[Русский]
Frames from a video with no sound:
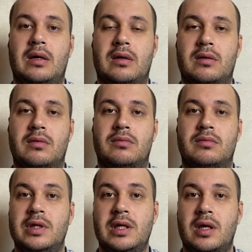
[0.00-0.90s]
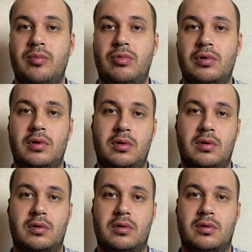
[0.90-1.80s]
Эм, не работал,
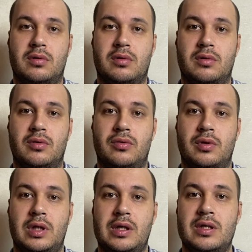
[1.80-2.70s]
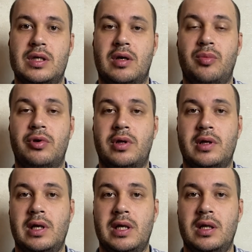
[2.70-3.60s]
э, ну, я не знаю, работал
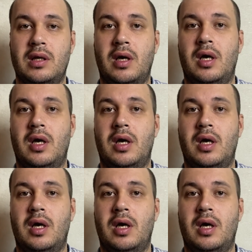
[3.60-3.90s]
или нет,